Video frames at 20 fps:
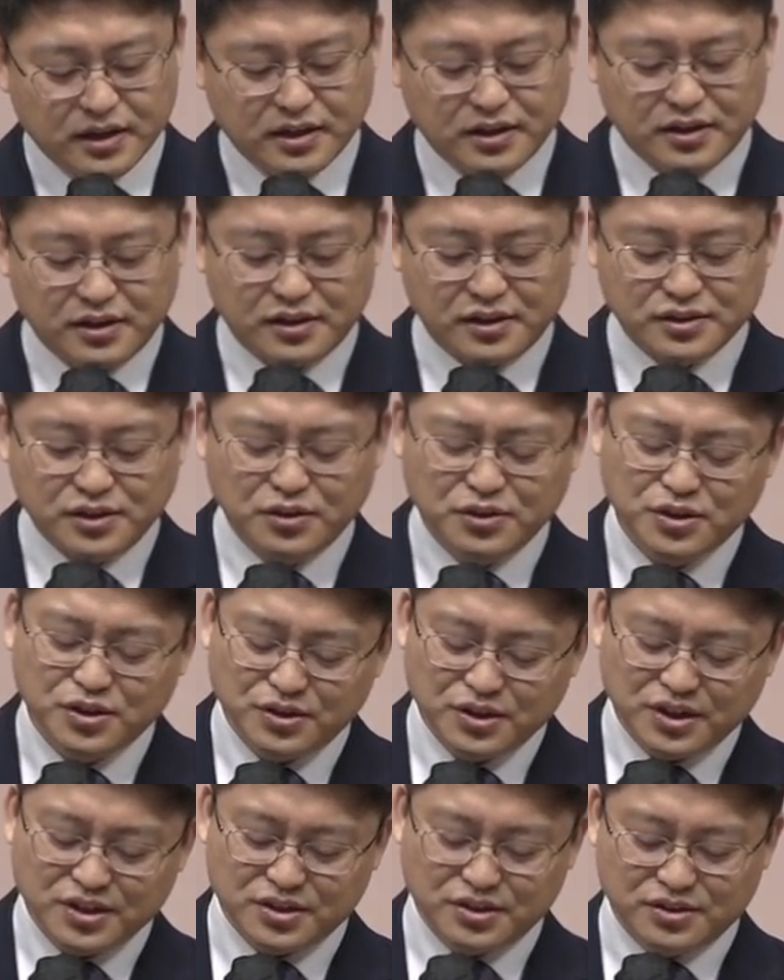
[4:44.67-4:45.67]
아,
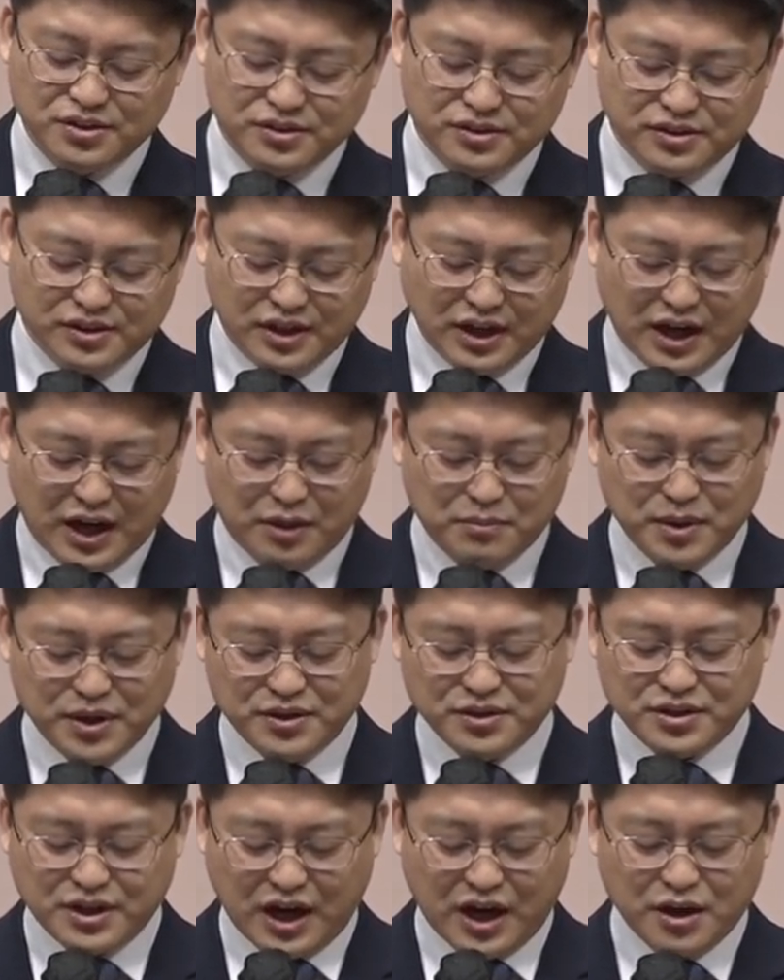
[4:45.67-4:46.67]
성경에서는
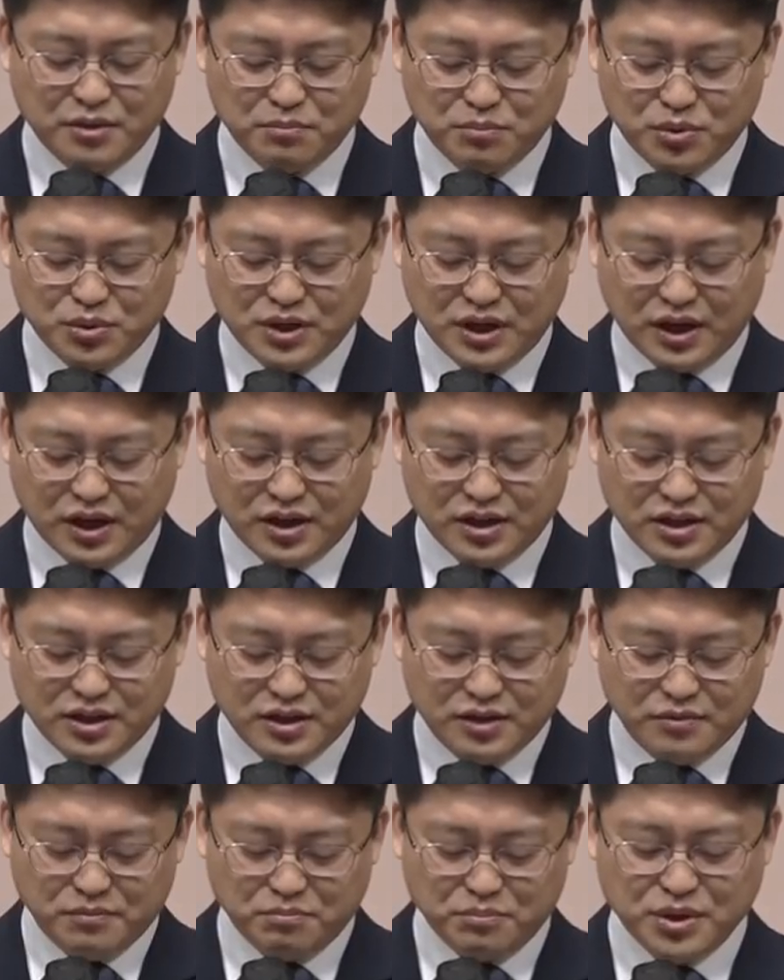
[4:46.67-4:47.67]
아벨은 가인보다
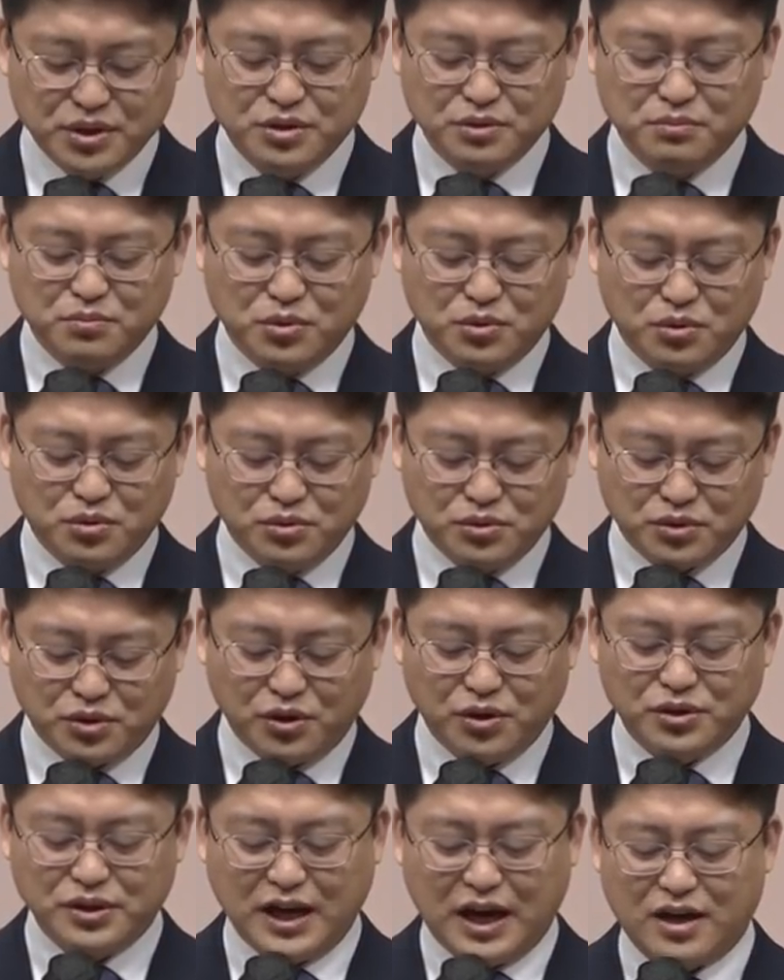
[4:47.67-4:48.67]
믿음으로
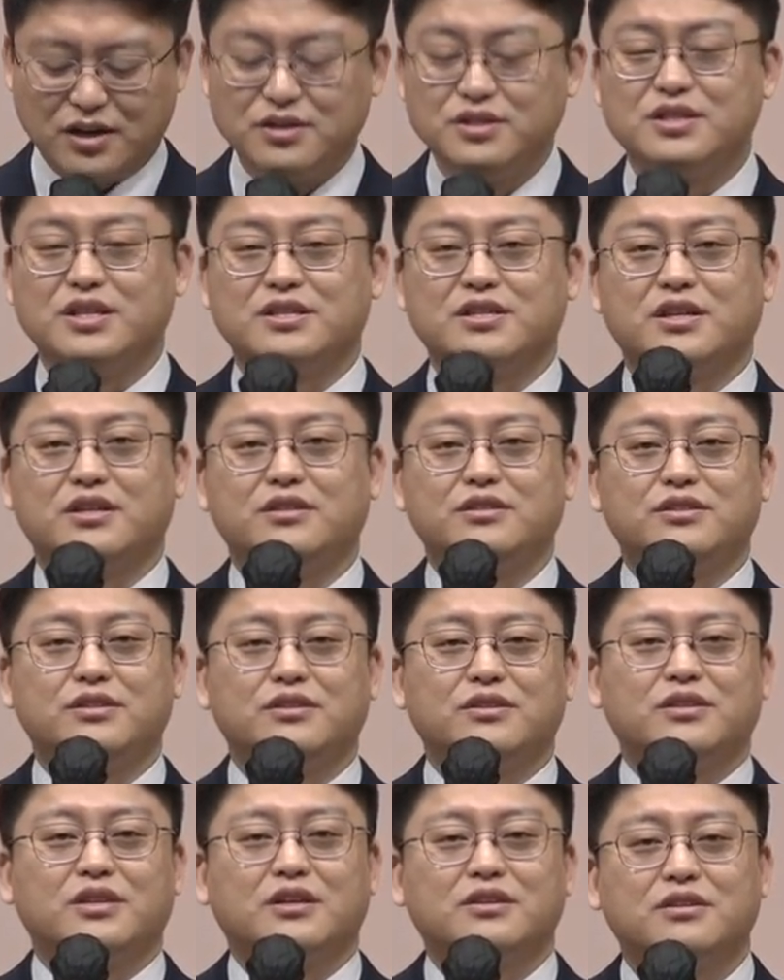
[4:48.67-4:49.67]
더 나은 제사를
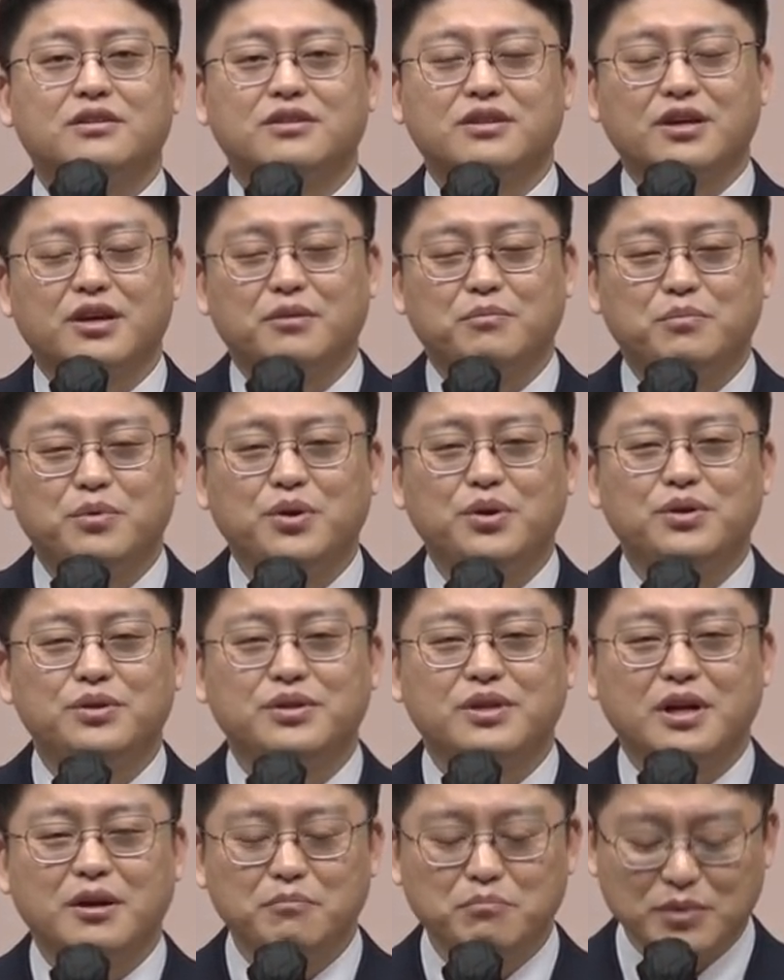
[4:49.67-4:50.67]
드렸다 그렇게
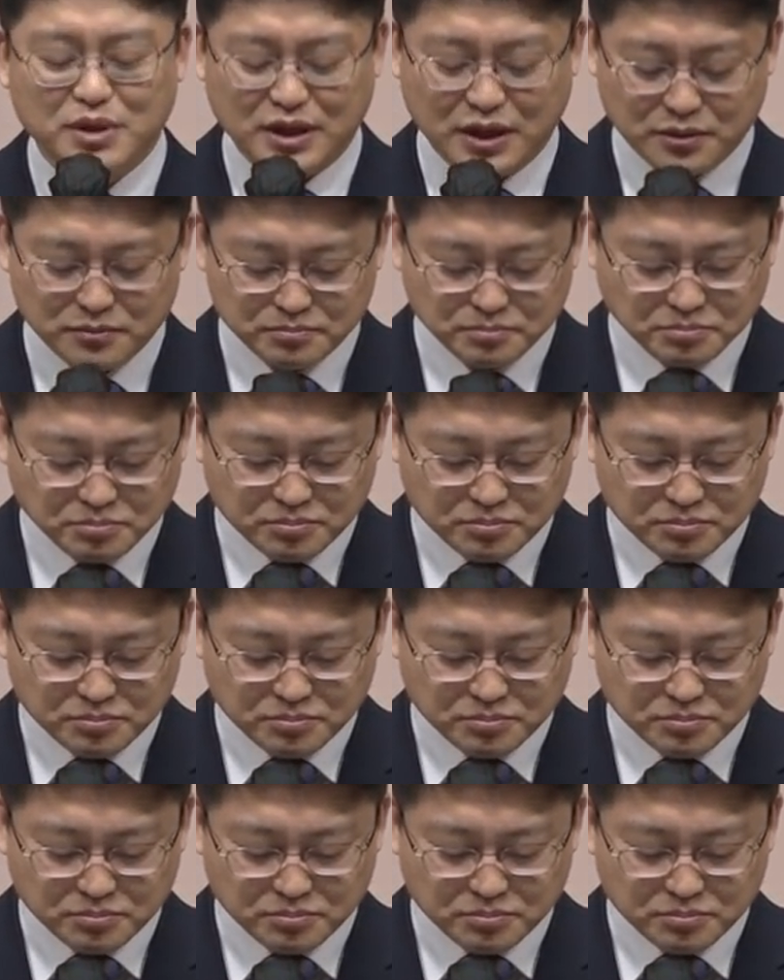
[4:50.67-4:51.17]
표현을 합니다.